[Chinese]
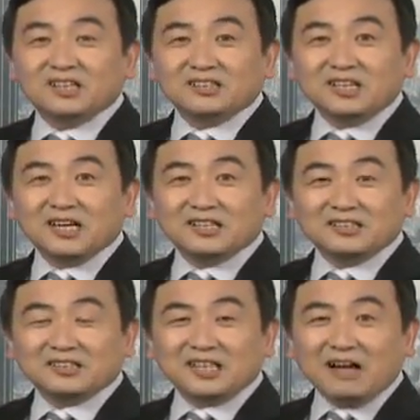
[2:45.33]
那
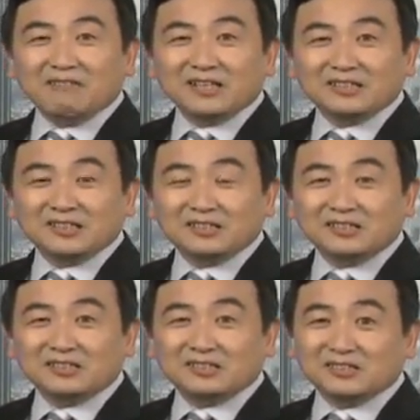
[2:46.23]
大卫呢，
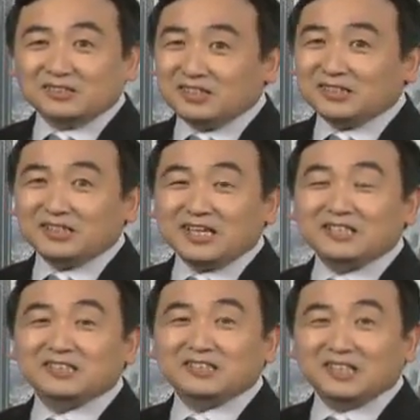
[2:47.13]
是指一个年
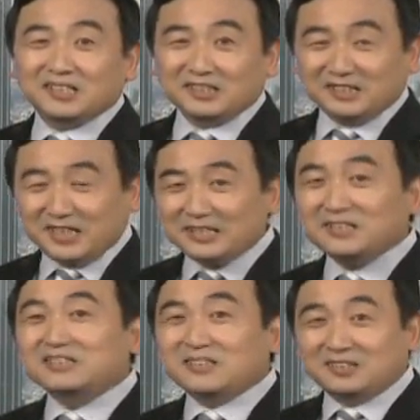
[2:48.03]
轻的年
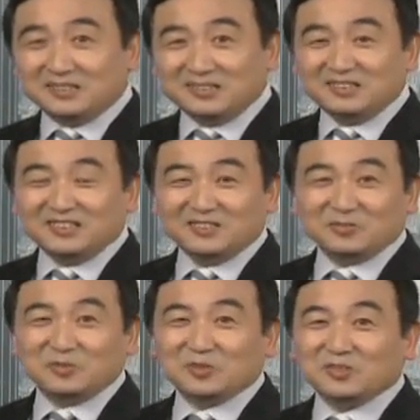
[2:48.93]
轻人。
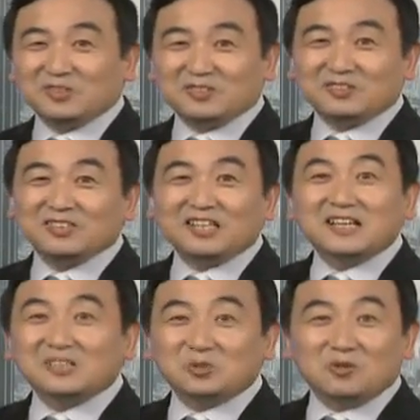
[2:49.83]
现
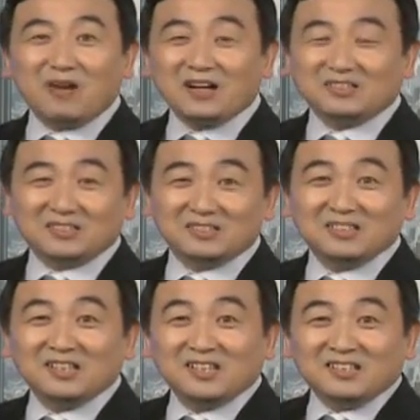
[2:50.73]
在的说法可能
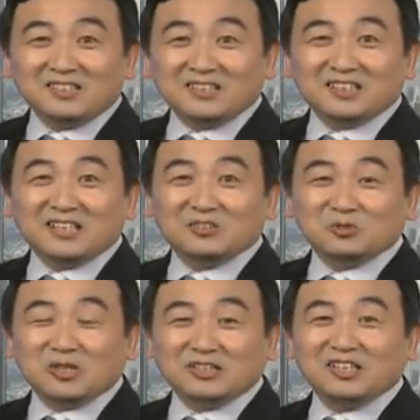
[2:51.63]
当年就
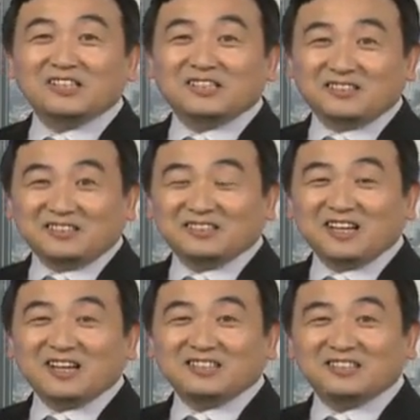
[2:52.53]
算 teenager，
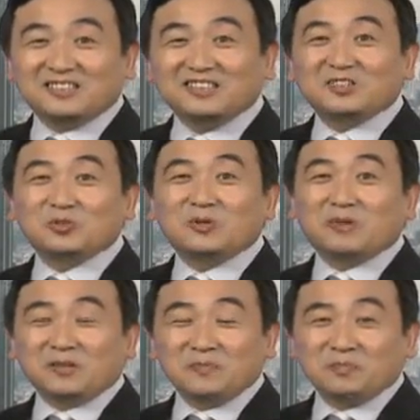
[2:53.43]
大概十几岁
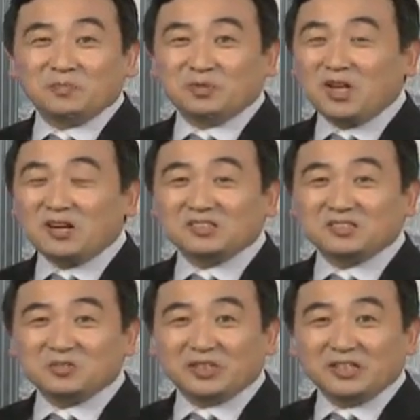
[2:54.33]
嘛，不到二十
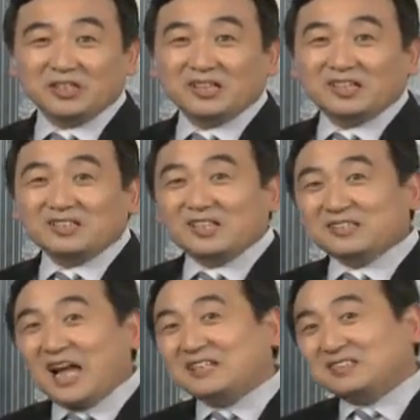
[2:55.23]
岁。他
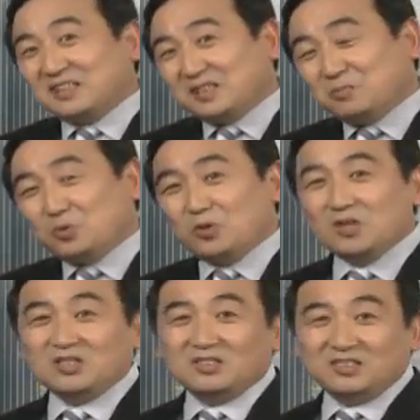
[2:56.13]
打死了一个
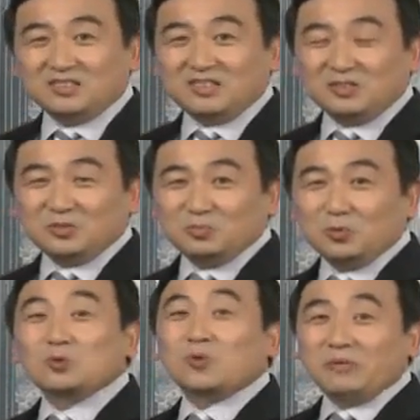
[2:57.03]
魔，他就
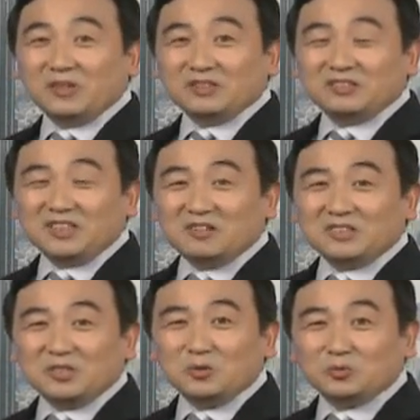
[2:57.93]
魔鬼嘛。然后
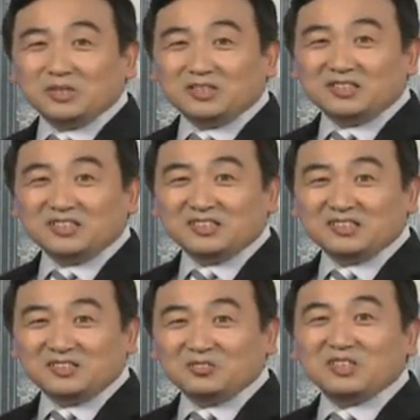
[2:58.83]
他用的是一个
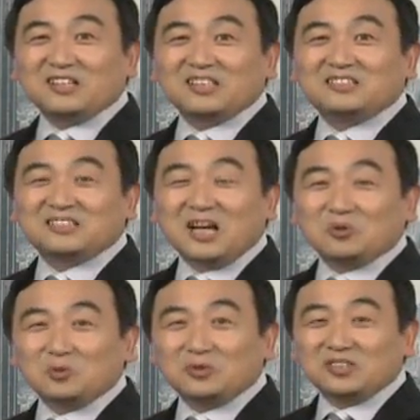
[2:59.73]
就像类似弹
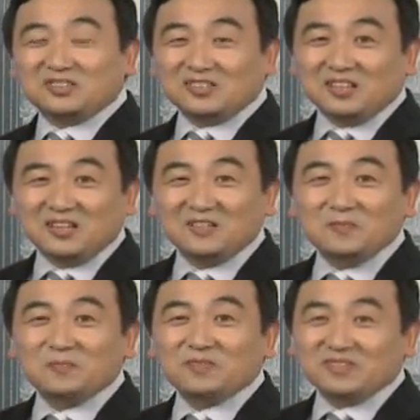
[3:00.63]
弓的似的哈、啊，
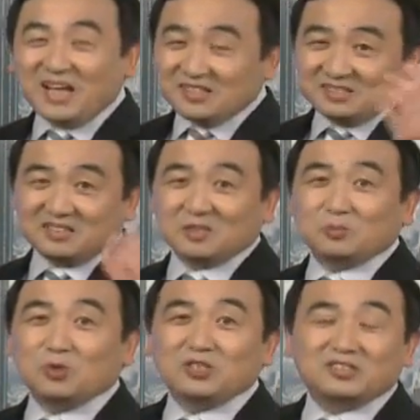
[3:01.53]
打死了个
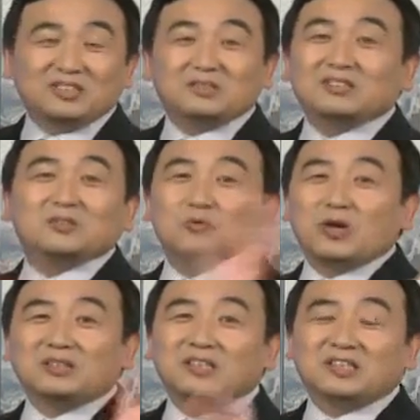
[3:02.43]
魔。那他
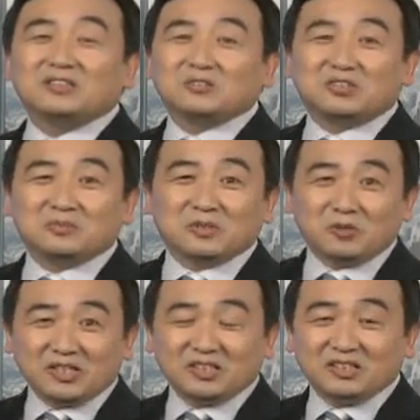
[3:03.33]
原题就是这么个
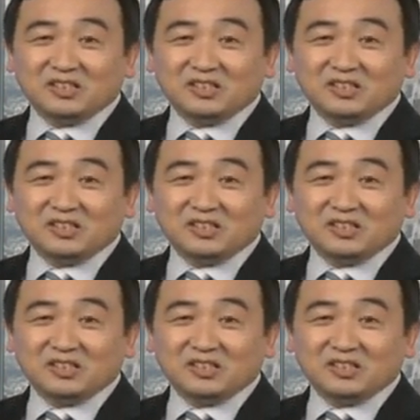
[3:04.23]
原题。